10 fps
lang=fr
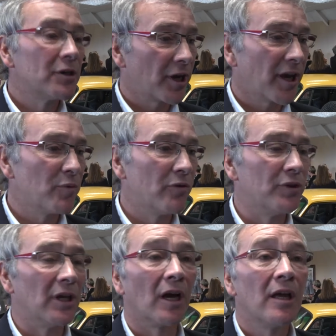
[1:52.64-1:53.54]
chacun peut
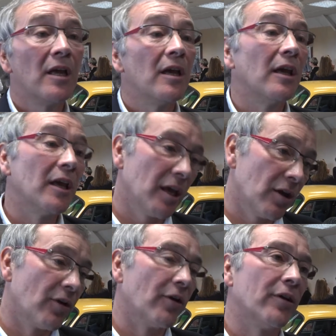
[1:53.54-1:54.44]
venir.
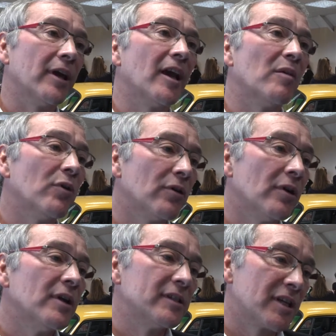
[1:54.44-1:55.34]
Et euh,
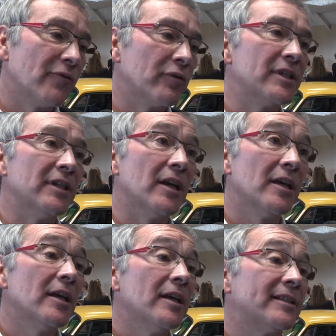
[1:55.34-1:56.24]
également, ce qu'il faut
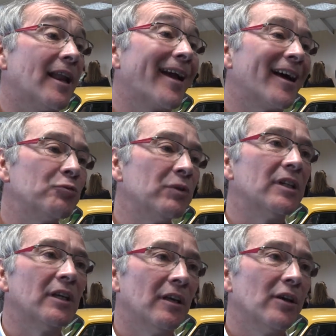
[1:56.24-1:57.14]
signaler, c'est la
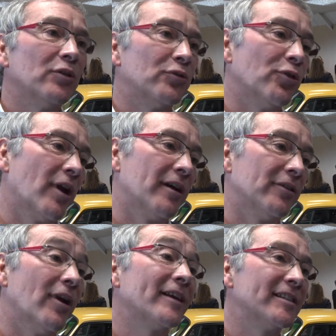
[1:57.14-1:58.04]
gratuité de
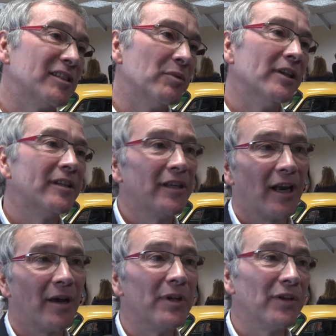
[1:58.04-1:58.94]

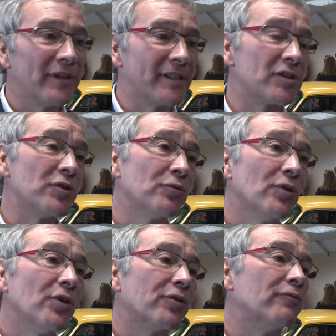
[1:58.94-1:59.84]
l'accessibilité à la
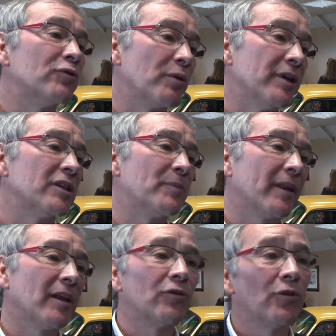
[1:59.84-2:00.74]
manifestation, que vous soyez
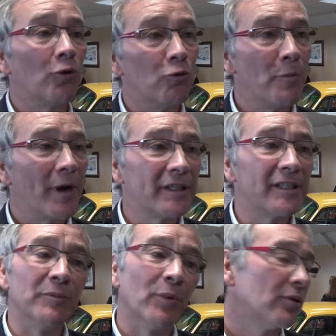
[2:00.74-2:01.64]
spectateur ou
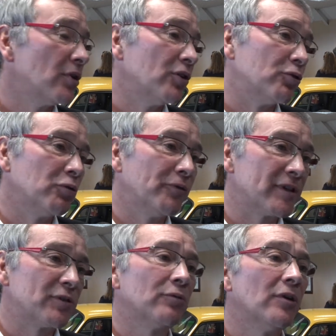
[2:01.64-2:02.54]
participant. De toute
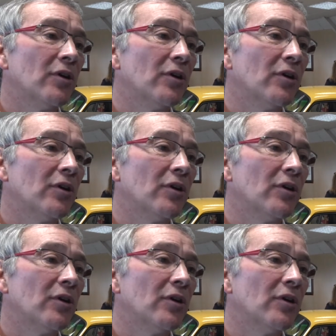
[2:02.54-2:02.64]
façon,